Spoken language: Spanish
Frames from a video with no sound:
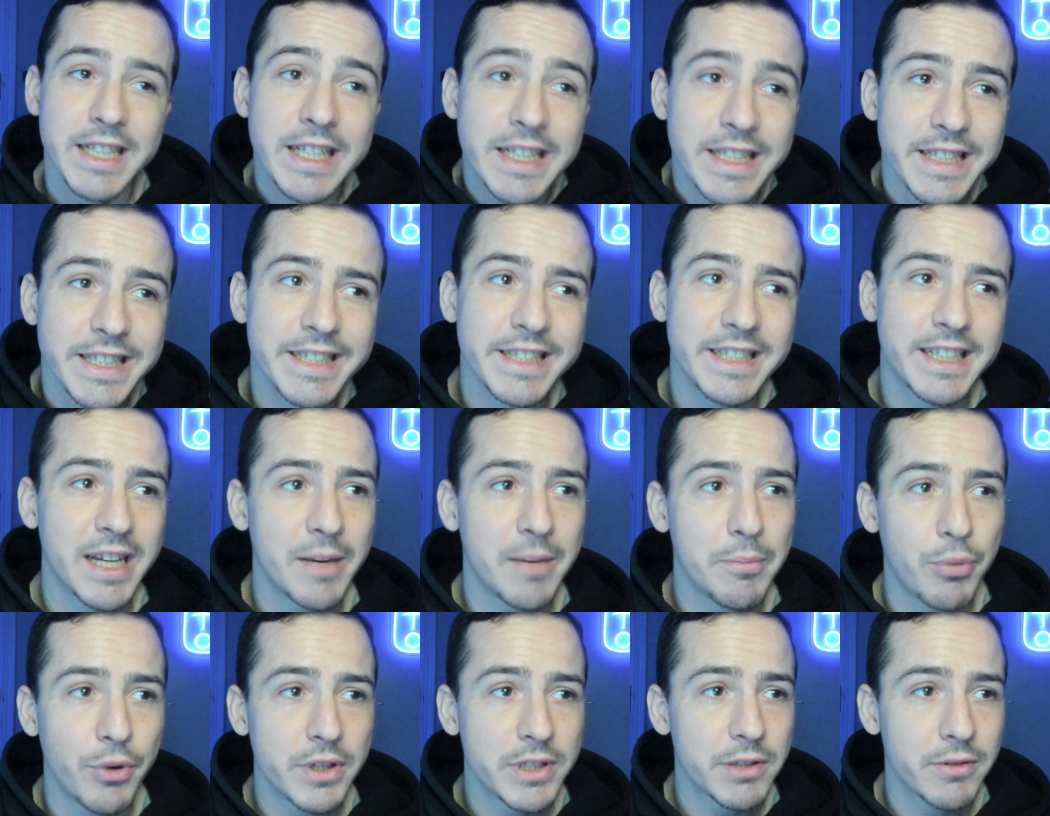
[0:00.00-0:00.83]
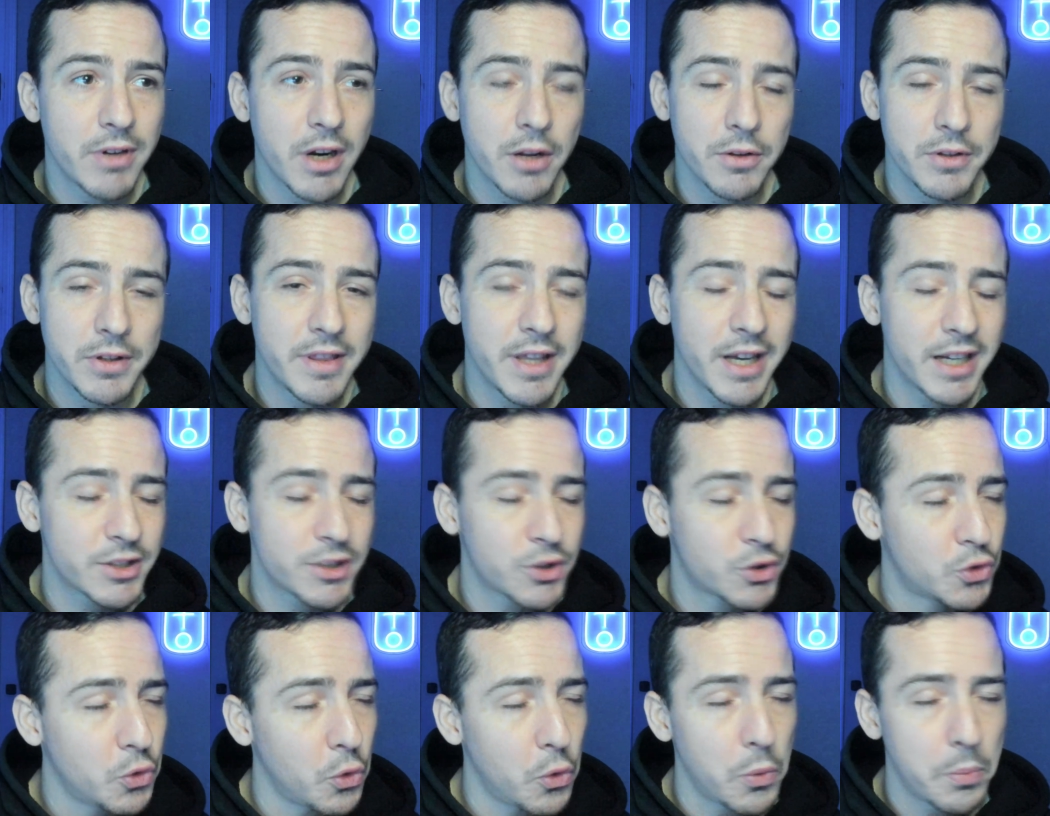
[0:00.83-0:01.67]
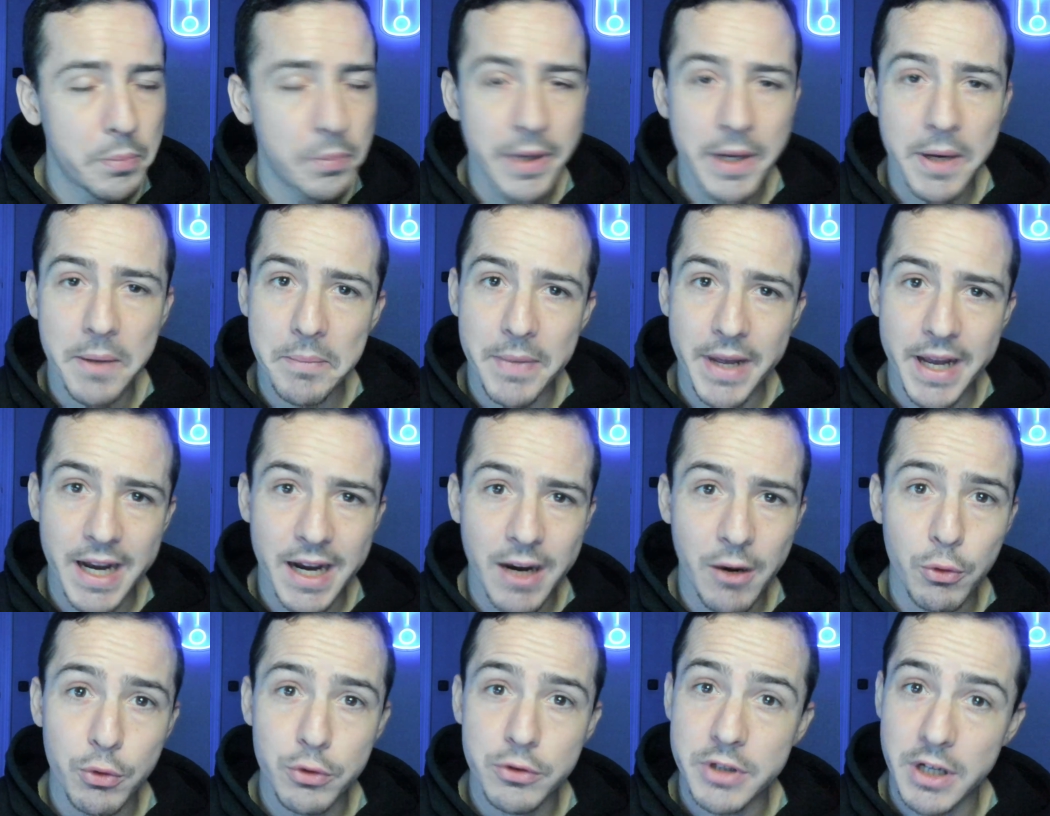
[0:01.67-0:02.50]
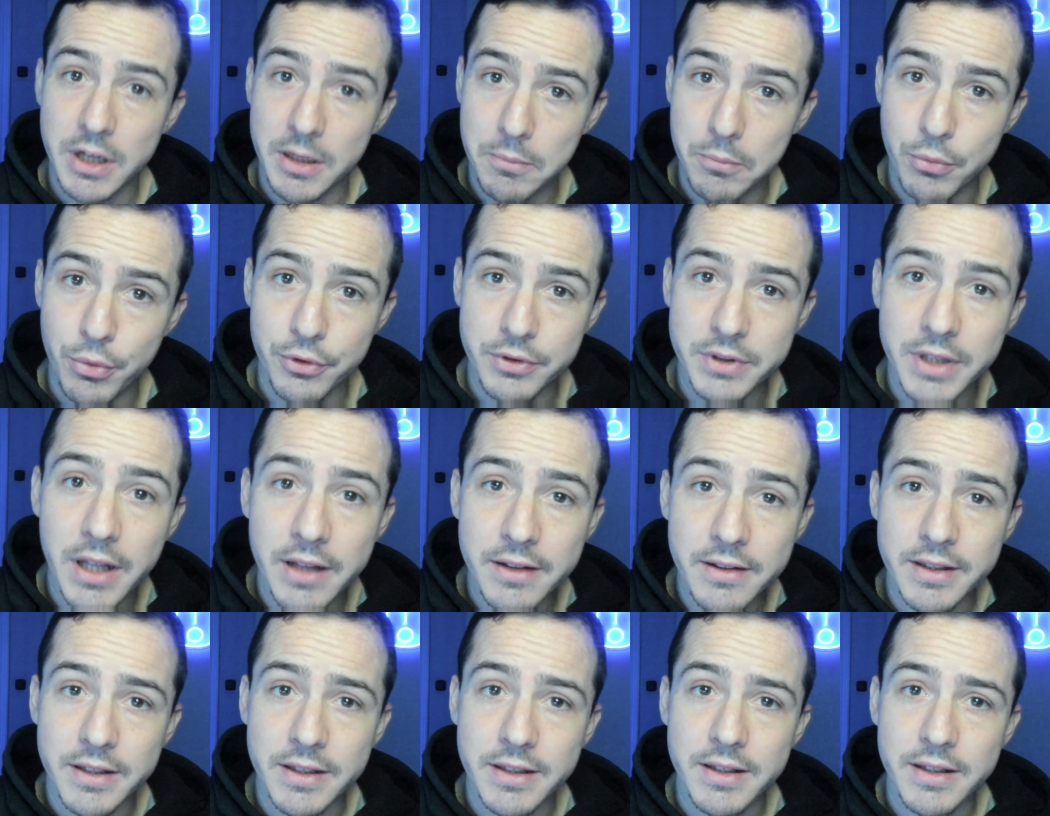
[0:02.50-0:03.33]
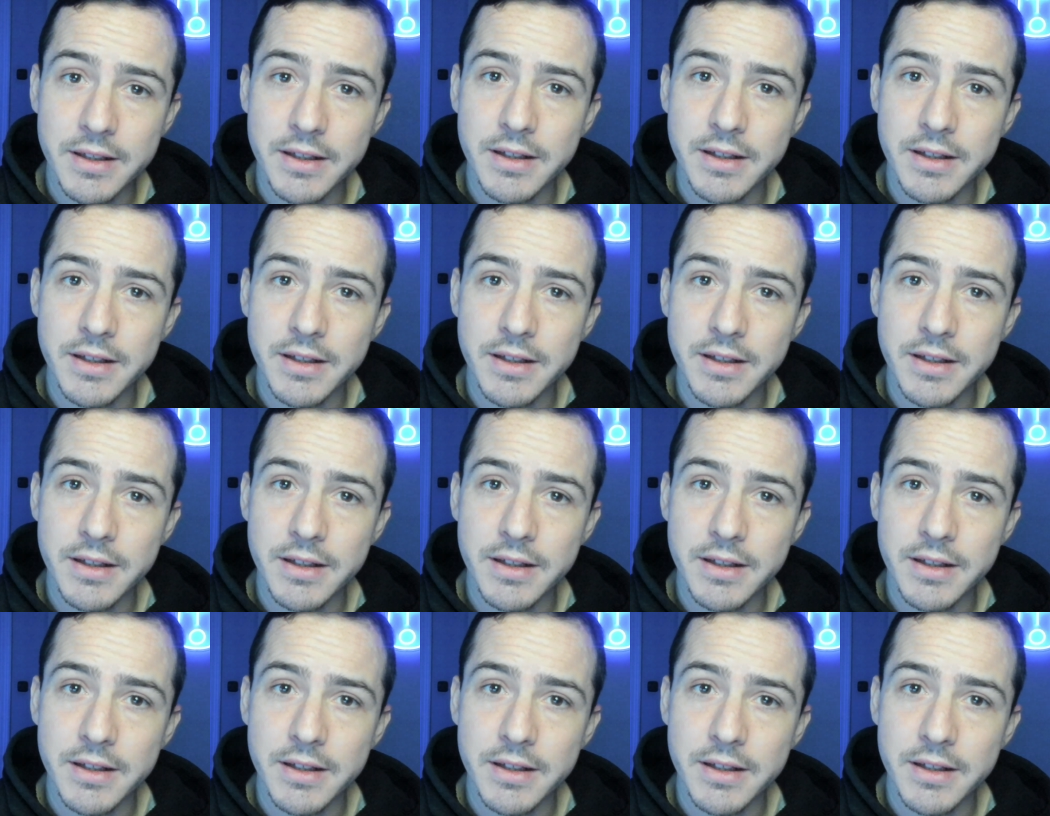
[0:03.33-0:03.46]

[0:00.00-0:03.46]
y que puede ser una noticia súper mega ultra importante.